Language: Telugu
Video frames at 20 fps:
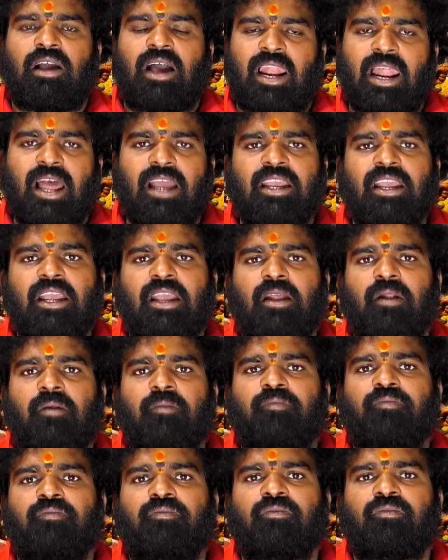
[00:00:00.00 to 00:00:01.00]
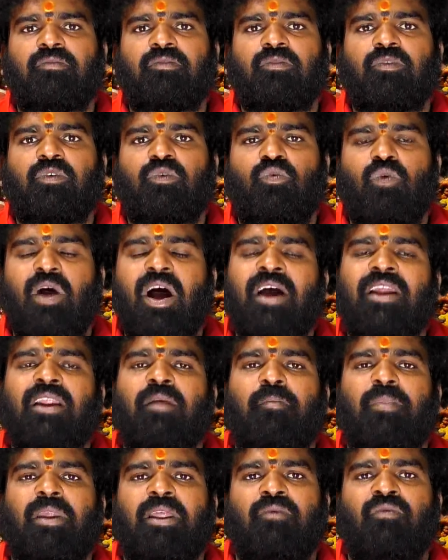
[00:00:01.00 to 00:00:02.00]
అలాగే వాహన
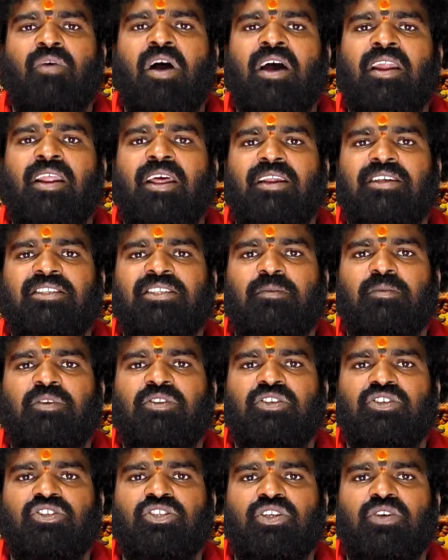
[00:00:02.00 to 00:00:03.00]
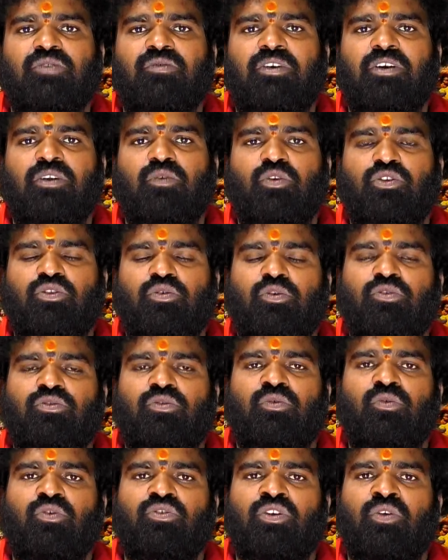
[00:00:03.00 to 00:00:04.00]
వాహనాలకు సంబంధించినటువంటి కొత్త
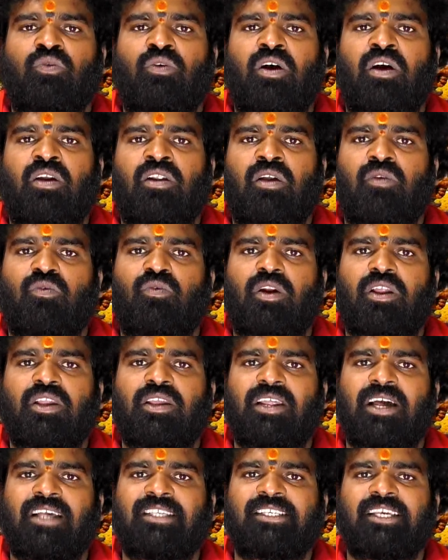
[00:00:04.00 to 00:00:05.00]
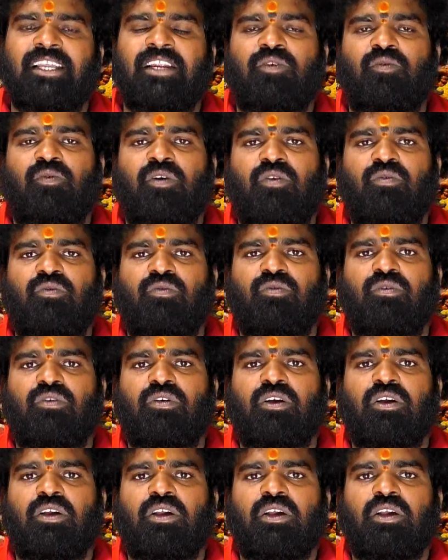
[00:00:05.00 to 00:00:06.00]
కొత్త నూతన వాహనాలు కూడా ఈ రాశి కలిగిన వారు
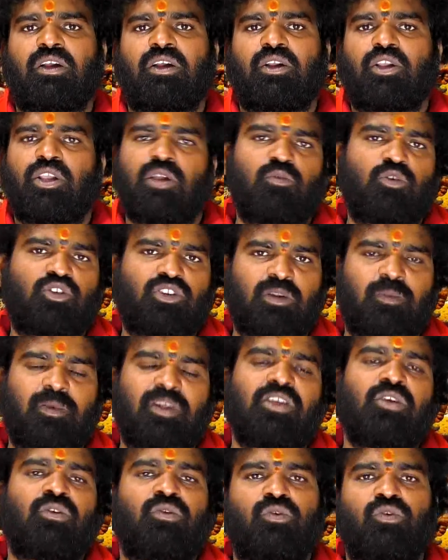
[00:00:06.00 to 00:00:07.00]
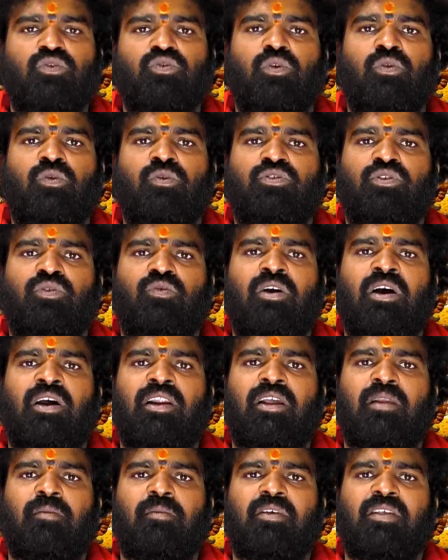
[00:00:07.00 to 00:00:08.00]
ఈ మొదట పదిహేను రోజులు నూతన
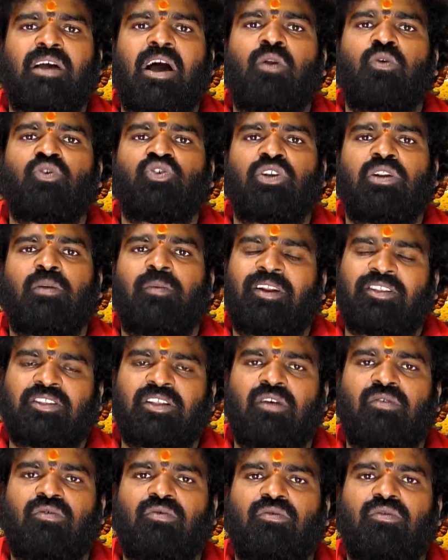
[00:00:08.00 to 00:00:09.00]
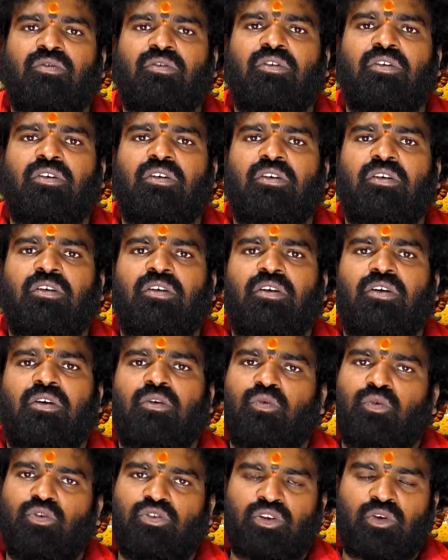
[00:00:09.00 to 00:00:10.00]
వాహనాల మీద ఆలోచనలు పెడతారు
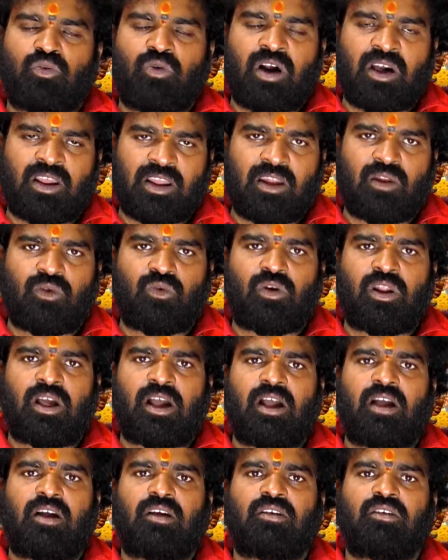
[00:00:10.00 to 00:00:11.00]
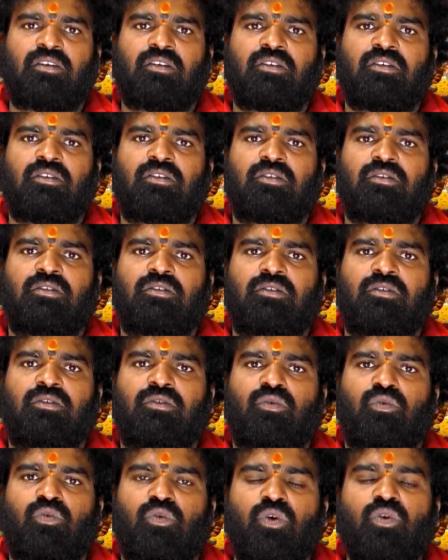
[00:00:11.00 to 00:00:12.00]
నూతన వాహనాలను కూడా
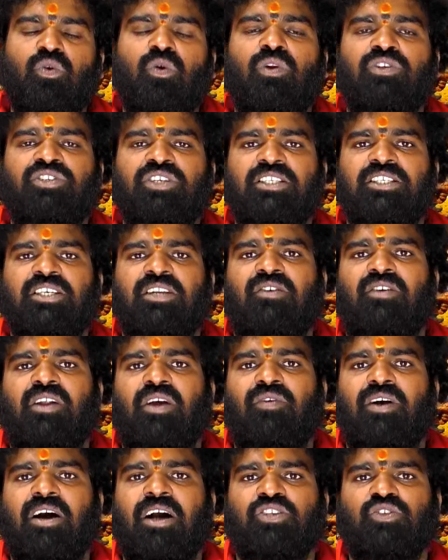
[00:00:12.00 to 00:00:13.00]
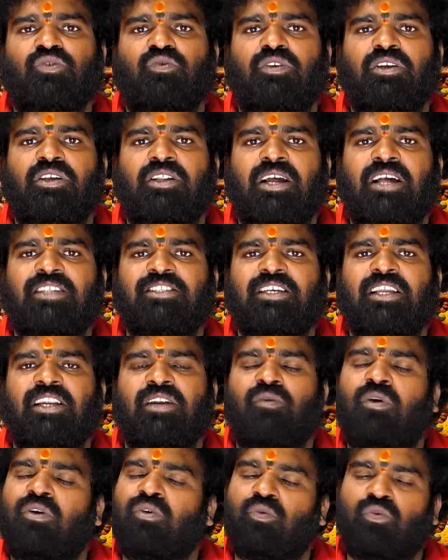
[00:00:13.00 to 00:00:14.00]
కొనుగోలు చేసేటువంటి అవకాశం కూడా ఈ రాశి
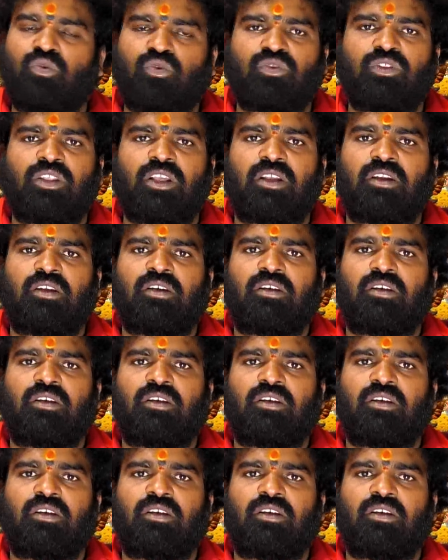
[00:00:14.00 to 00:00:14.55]
కలిగిన వారికి ఉంటుంది